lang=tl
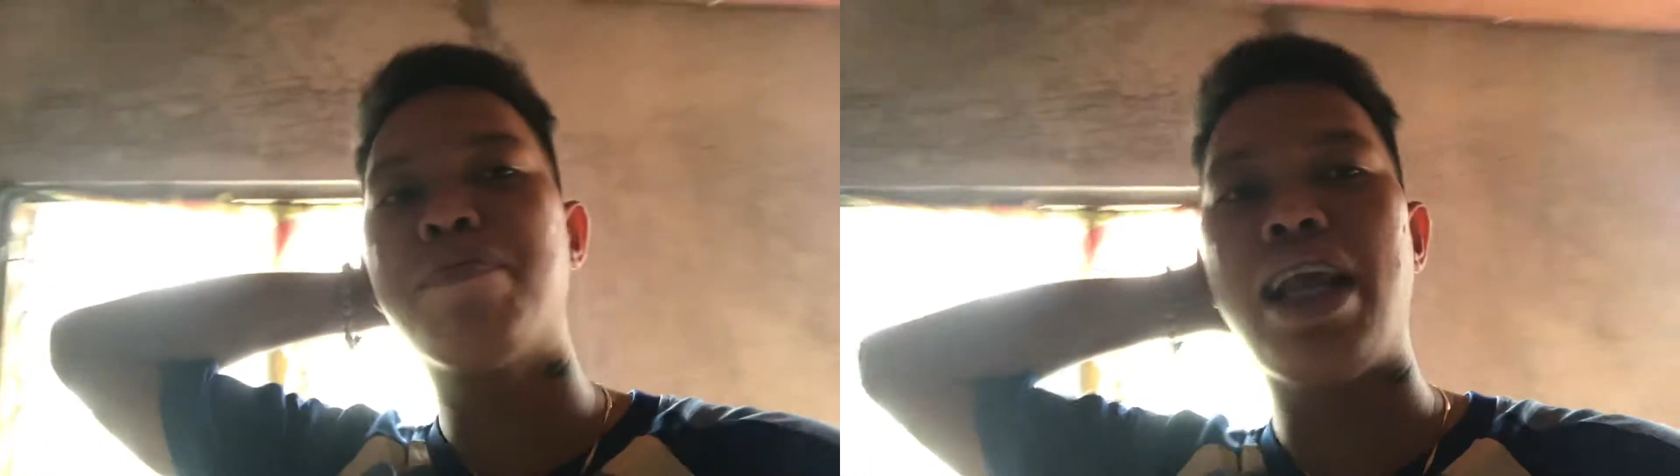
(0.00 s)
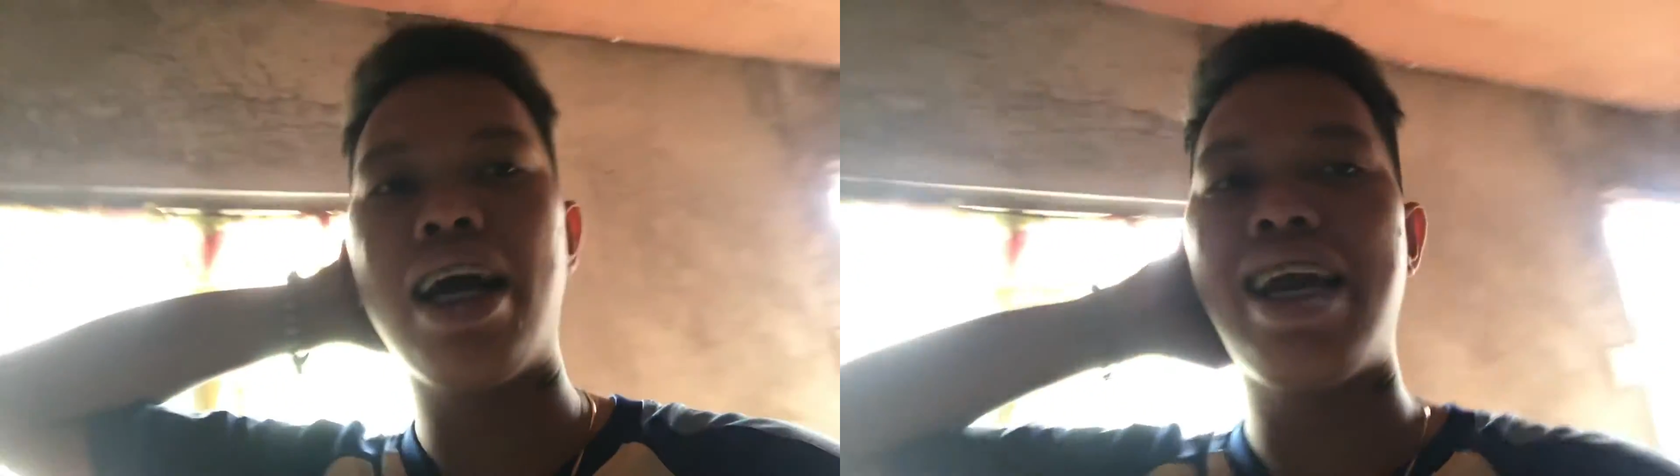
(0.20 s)

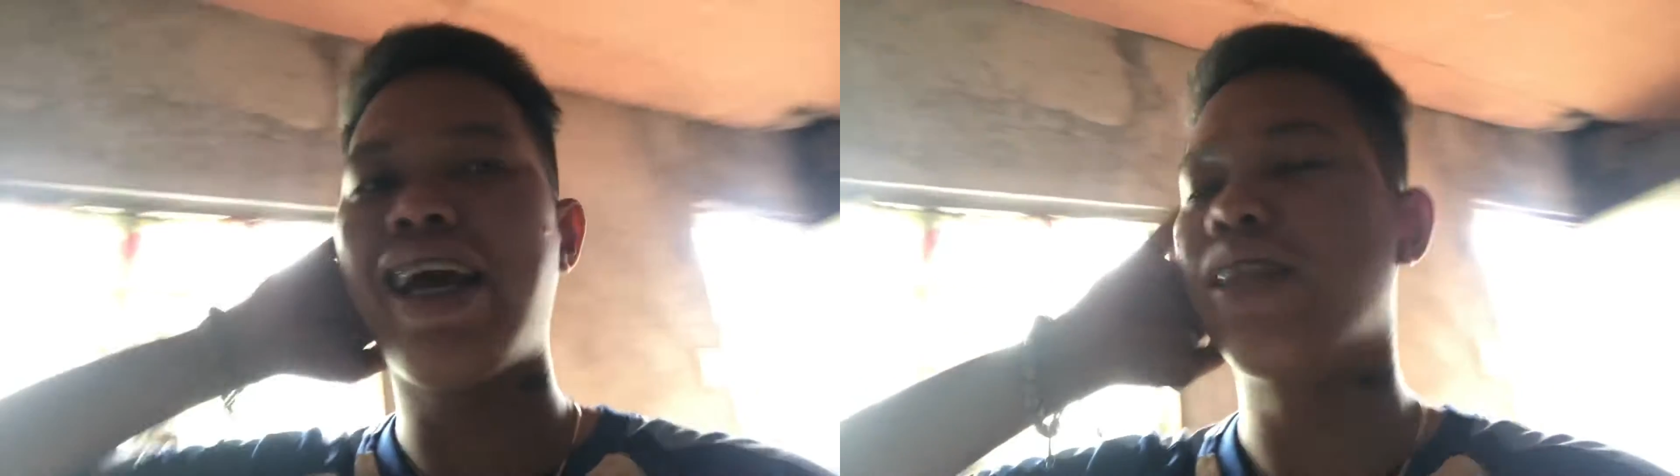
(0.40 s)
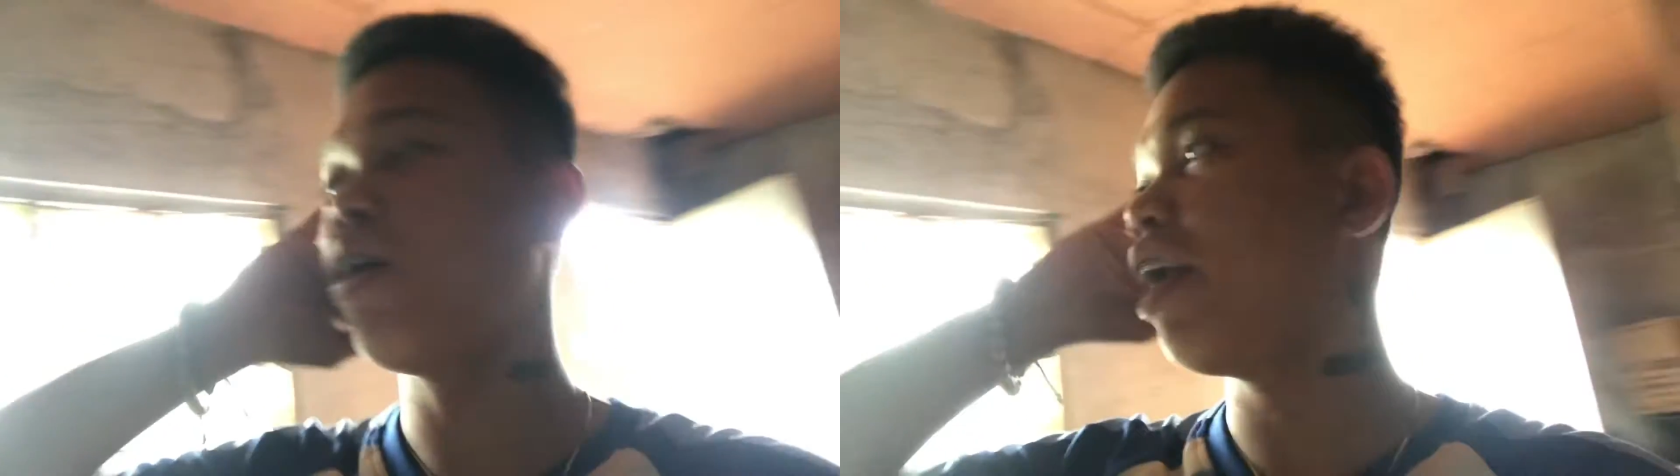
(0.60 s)
talaga
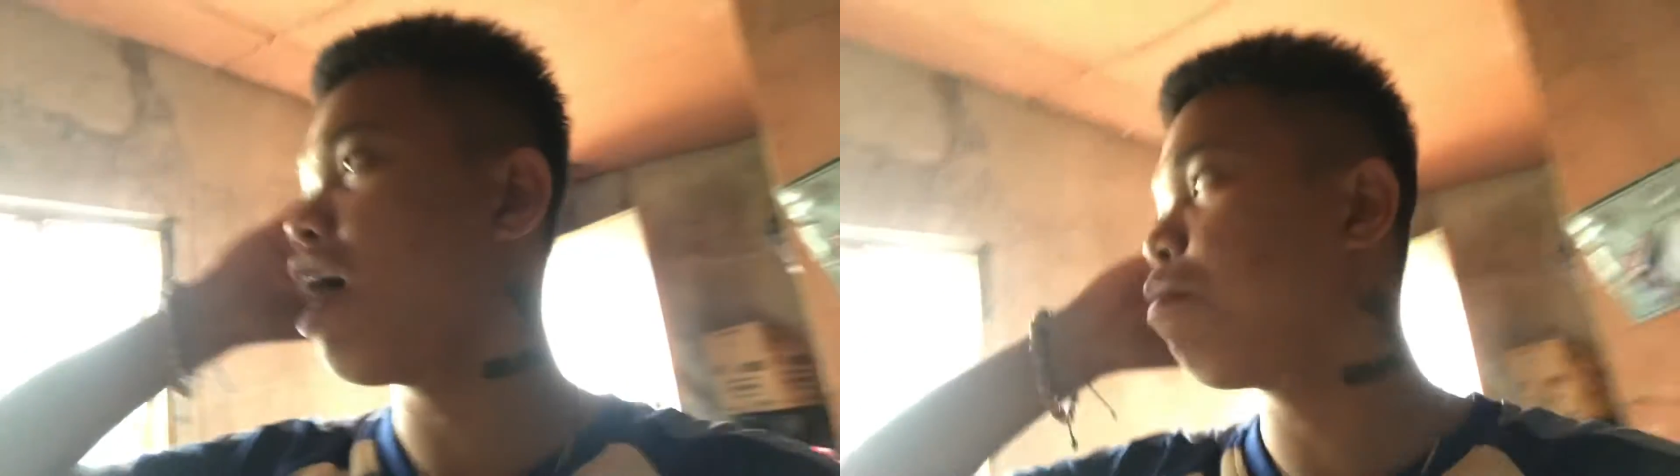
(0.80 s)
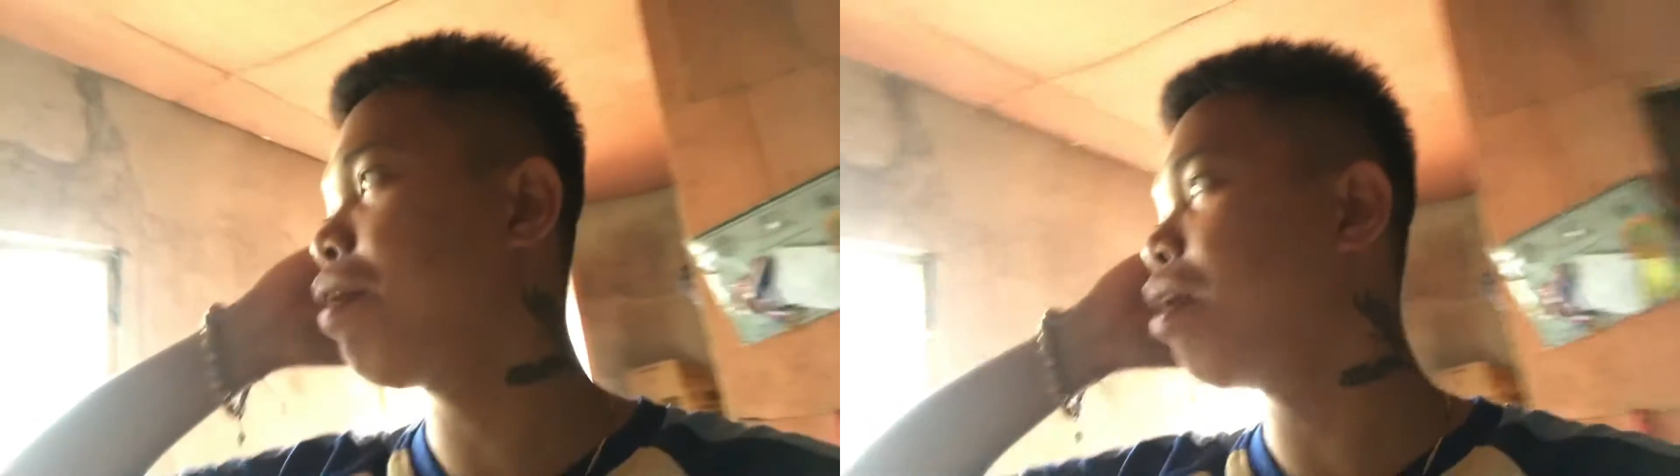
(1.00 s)
na ito hanapin ni